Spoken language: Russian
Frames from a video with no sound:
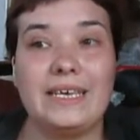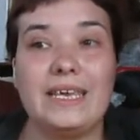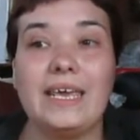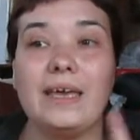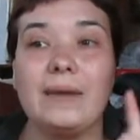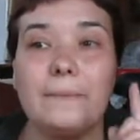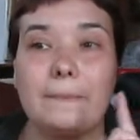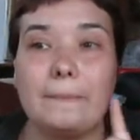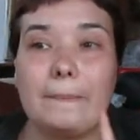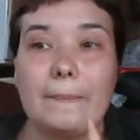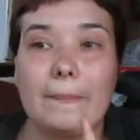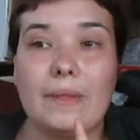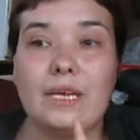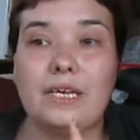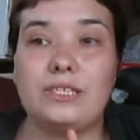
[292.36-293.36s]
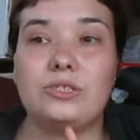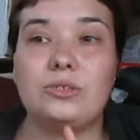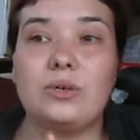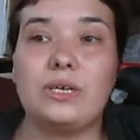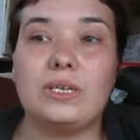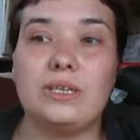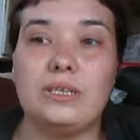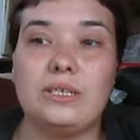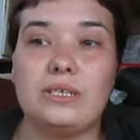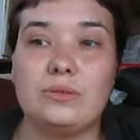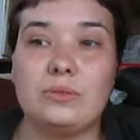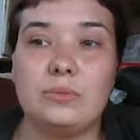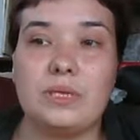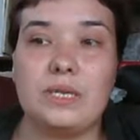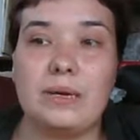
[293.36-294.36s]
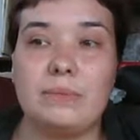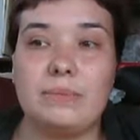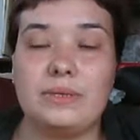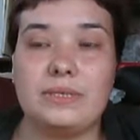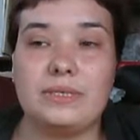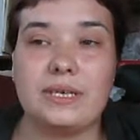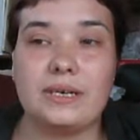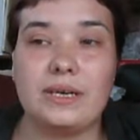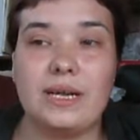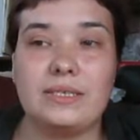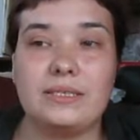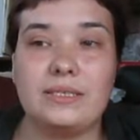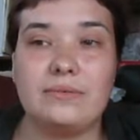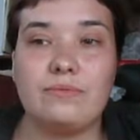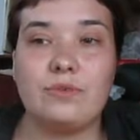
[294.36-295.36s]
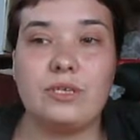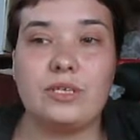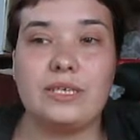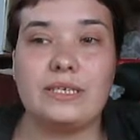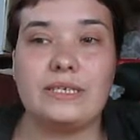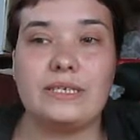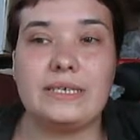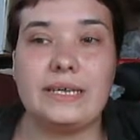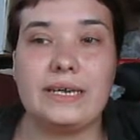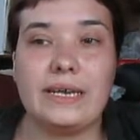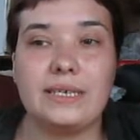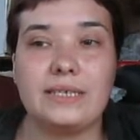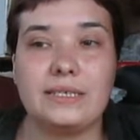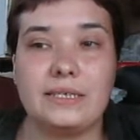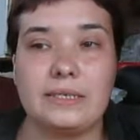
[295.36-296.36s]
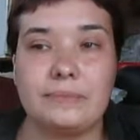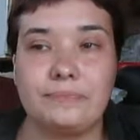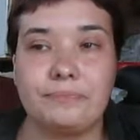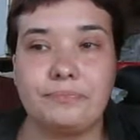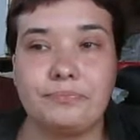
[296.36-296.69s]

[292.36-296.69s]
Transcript: И еще один у меня был заказ, довольно интересный.